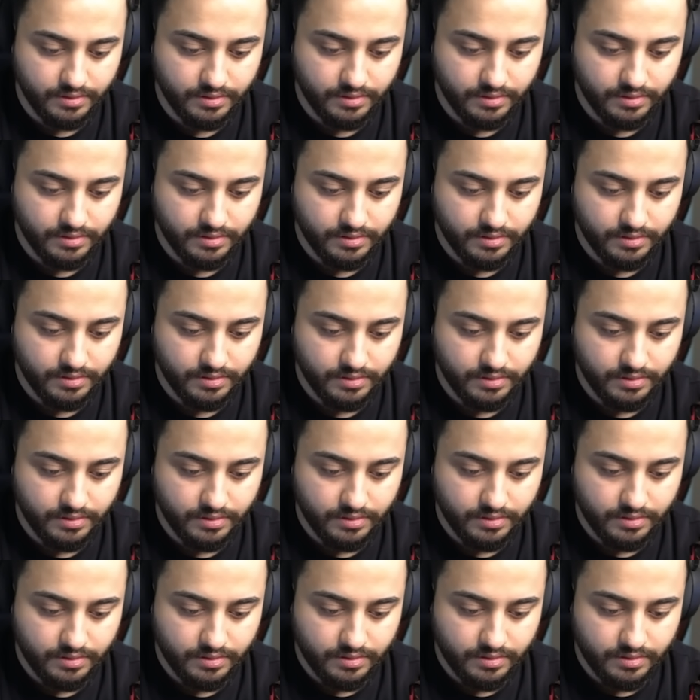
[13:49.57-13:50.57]
İki
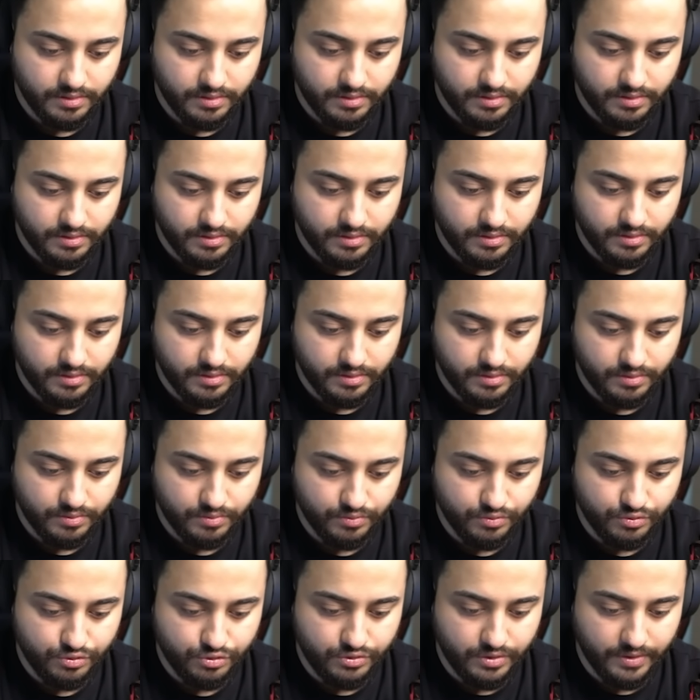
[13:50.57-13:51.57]
parmak var abi orada.
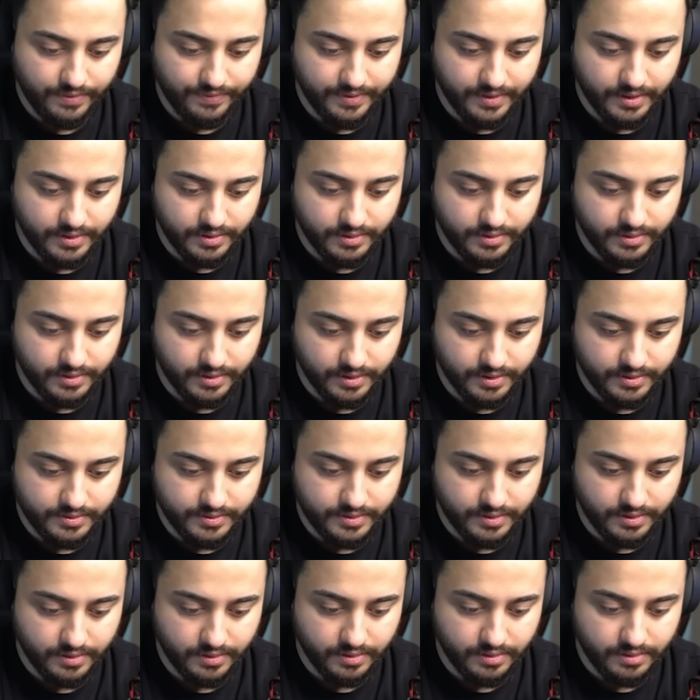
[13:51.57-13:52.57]
Üç de vardı ya
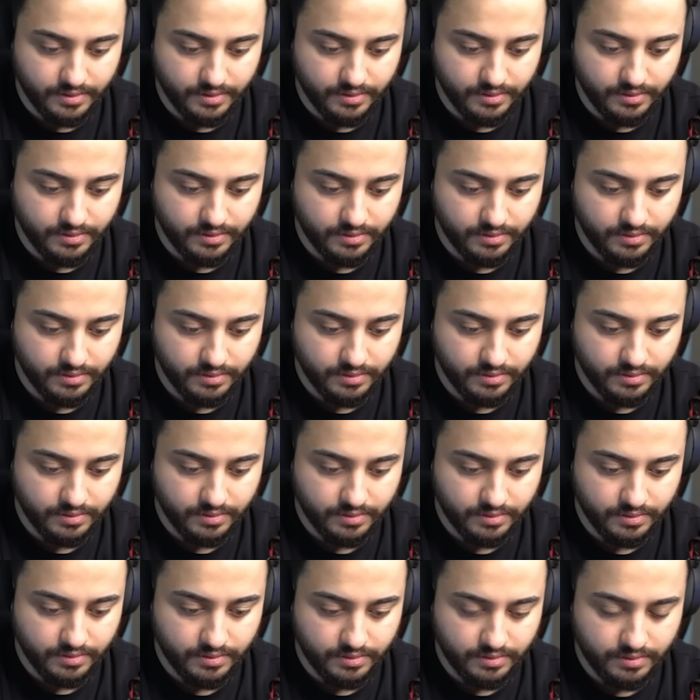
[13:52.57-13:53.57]
sanki
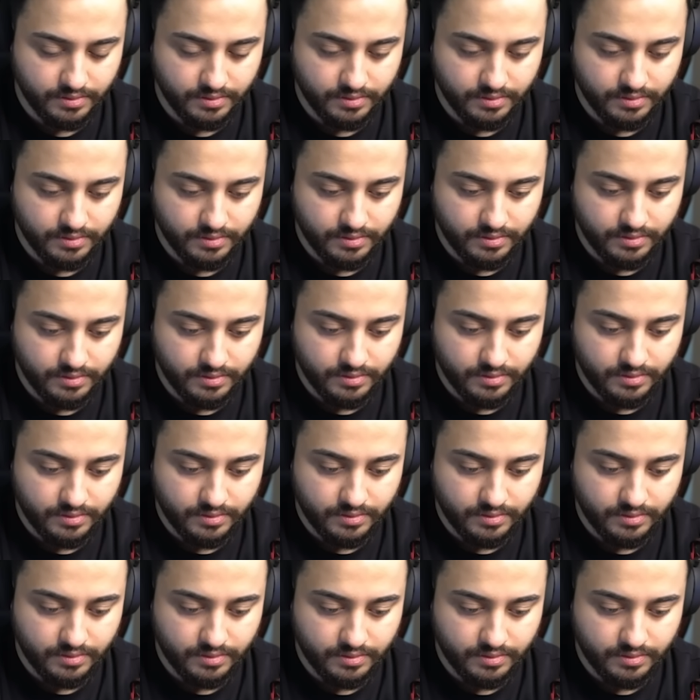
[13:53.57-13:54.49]
de vardı da ha